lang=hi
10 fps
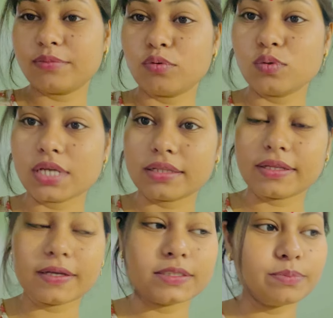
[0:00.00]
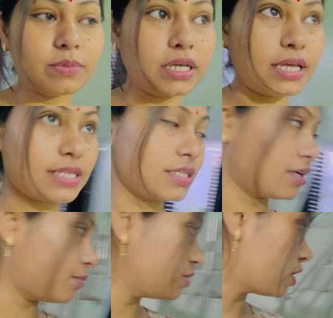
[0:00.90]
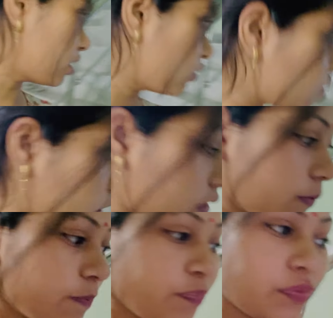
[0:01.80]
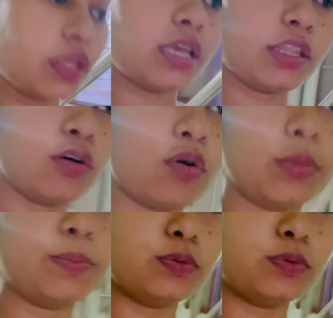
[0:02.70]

भूल जाते हैं जब कहीं ऐसे हमें जाना होता है ना देखो हमने